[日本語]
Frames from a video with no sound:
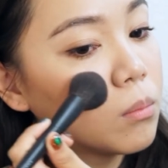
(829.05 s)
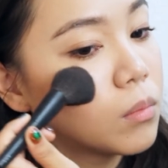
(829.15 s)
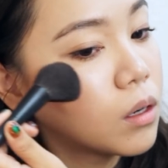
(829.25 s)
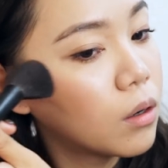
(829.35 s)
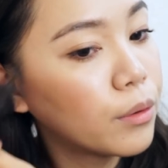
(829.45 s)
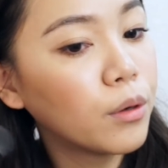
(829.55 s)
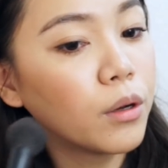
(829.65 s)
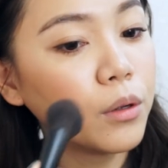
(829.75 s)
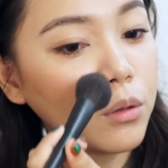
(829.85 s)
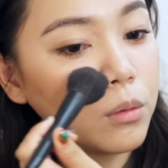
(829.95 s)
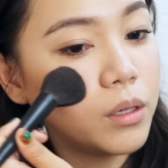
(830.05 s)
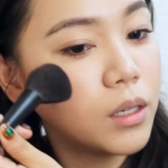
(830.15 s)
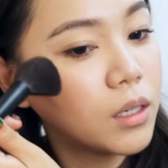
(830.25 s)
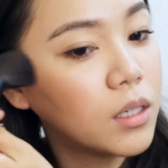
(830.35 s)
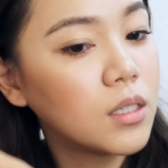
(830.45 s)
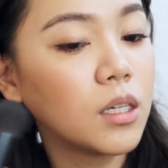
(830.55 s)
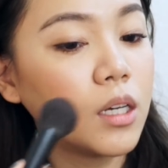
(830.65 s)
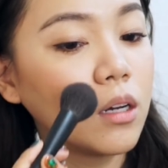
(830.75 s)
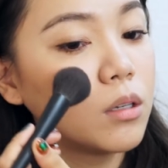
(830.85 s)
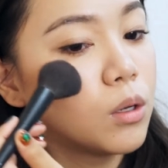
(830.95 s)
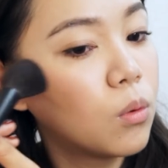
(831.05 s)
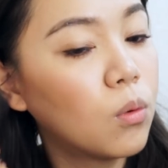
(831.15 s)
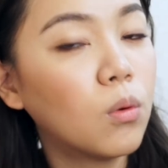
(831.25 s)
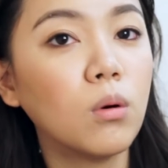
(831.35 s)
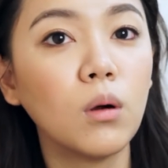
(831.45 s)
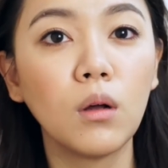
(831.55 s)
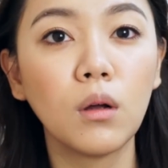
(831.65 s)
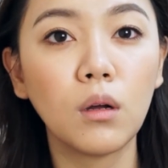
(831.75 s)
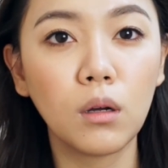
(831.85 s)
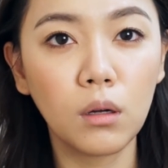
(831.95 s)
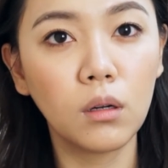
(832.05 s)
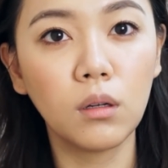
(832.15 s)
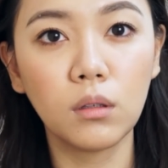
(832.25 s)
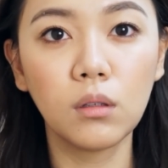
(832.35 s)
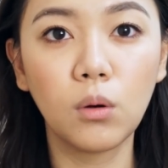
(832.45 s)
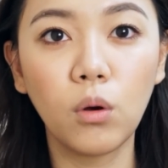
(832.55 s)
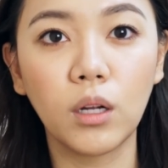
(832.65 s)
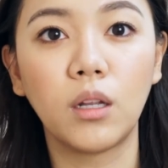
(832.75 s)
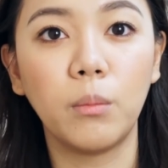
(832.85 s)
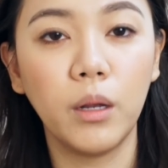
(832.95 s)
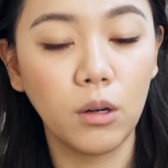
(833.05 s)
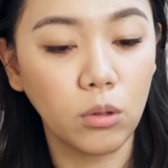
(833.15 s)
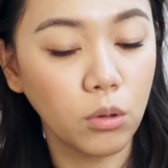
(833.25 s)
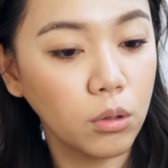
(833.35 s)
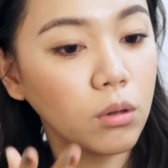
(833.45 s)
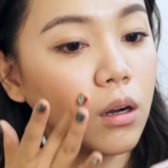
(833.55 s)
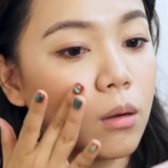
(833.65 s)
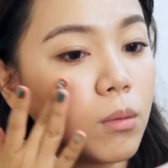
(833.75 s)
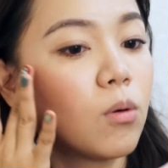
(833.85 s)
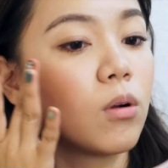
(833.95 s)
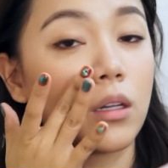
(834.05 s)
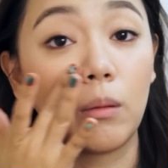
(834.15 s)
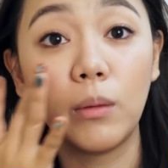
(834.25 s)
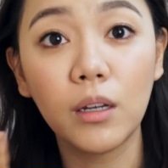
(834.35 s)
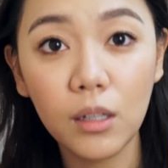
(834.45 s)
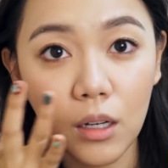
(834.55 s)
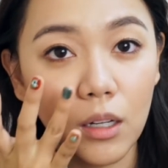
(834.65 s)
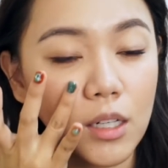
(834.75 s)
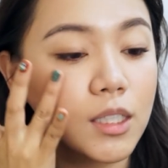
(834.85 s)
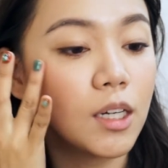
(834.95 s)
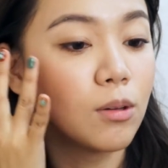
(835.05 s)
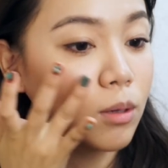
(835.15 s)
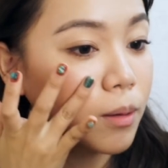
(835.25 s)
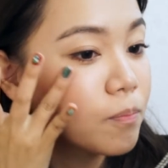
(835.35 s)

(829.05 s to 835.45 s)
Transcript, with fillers: あんま顔色がよく見えないし逆にこうこけて見えるというか、まあ、こけて見えたいんですけどね。